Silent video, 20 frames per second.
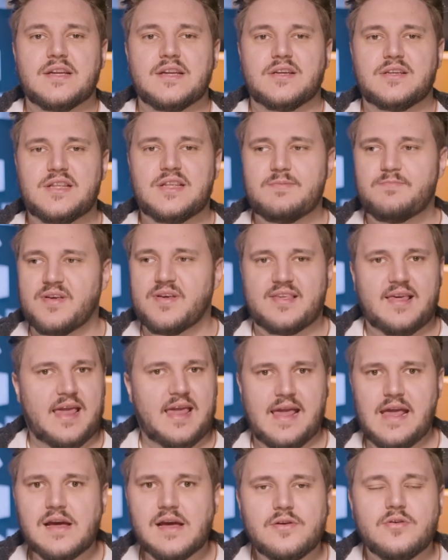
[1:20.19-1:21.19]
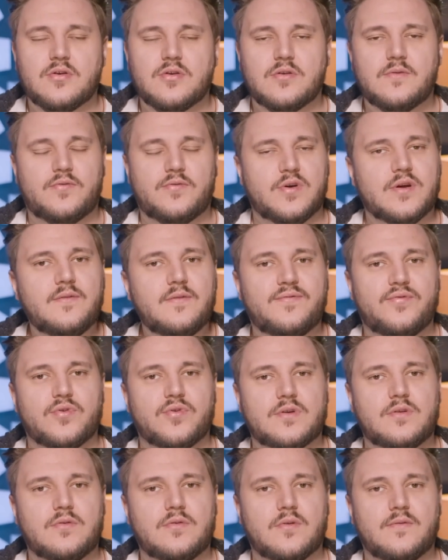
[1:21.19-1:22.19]
die bisher nirgendwo
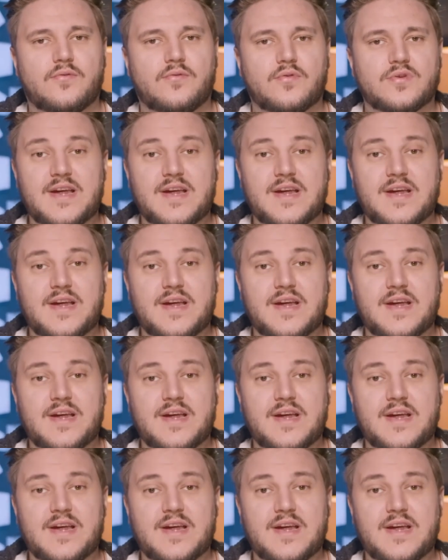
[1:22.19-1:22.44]
hinführten und wo